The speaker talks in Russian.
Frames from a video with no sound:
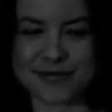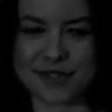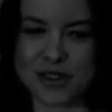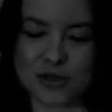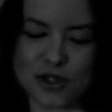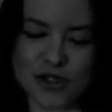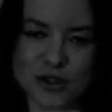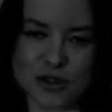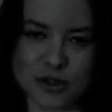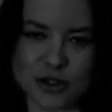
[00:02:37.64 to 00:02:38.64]
Это очень
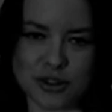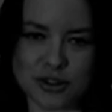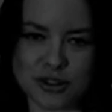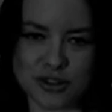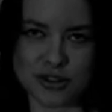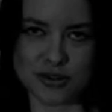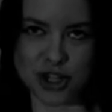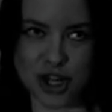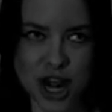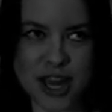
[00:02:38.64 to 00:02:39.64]
сложно.
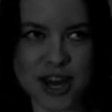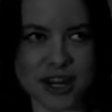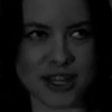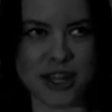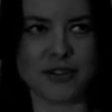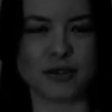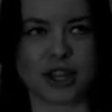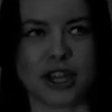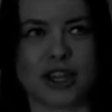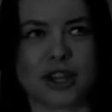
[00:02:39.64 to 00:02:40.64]
Вчера я рыдала, вот
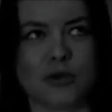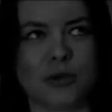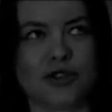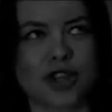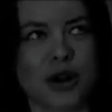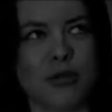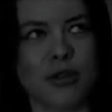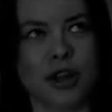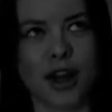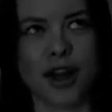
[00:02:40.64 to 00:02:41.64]
конкретно у меня вчера
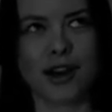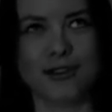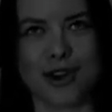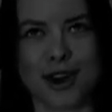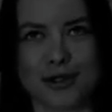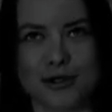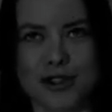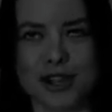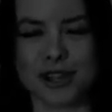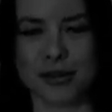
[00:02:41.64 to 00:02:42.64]
был выходной
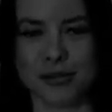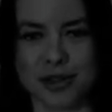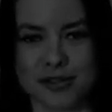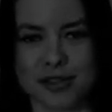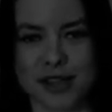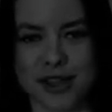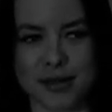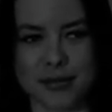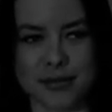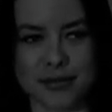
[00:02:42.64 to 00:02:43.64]
день, там первый за
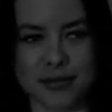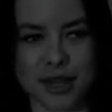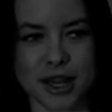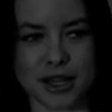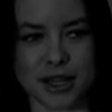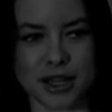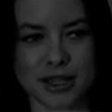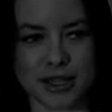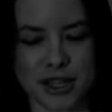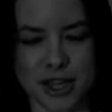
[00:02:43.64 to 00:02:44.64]
миллиард
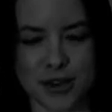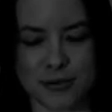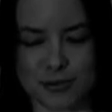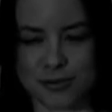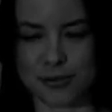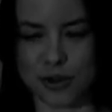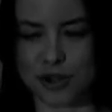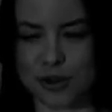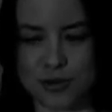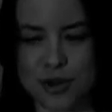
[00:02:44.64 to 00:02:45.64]
лет, и я
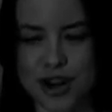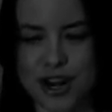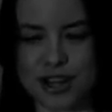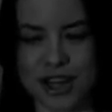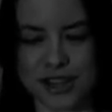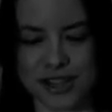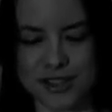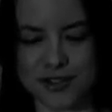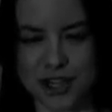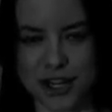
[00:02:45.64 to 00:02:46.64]
просто
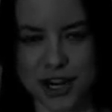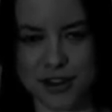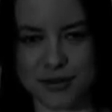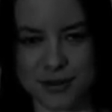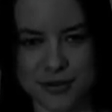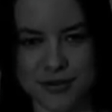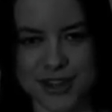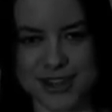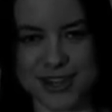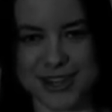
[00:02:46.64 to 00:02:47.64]
прорыдалась вчера.
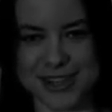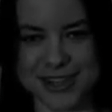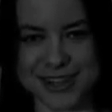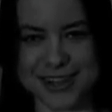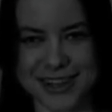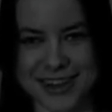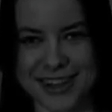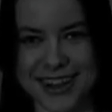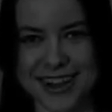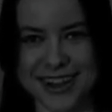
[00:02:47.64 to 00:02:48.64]
Весь день сидела и
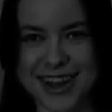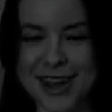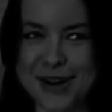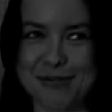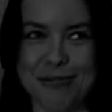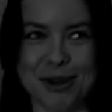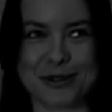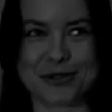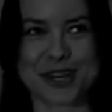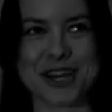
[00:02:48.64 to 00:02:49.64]
рыдала.
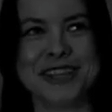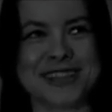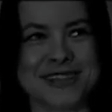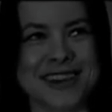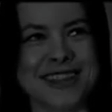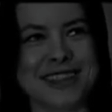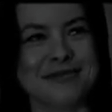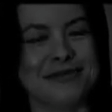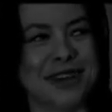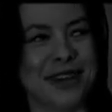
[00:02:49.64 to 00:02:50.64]
Подружка звонит
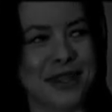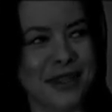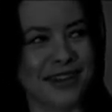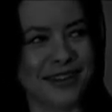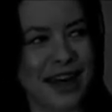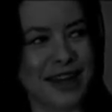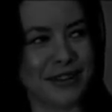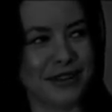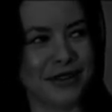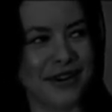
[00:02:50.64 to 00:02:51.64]
мне,
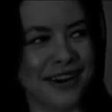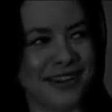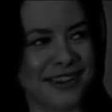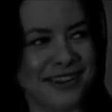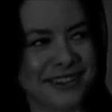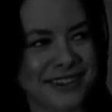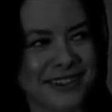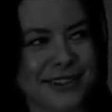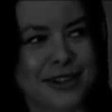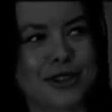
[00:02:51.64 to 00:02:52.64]
Ау!
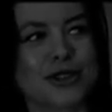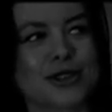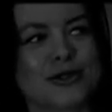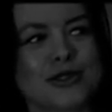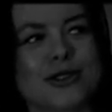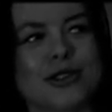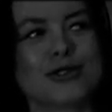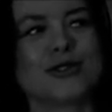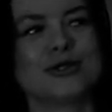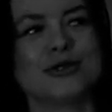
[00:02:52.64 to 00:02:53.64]
Что, что,
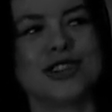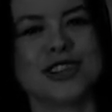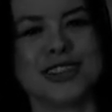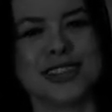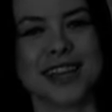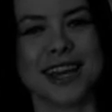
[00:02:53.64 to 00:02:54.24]
что случилось?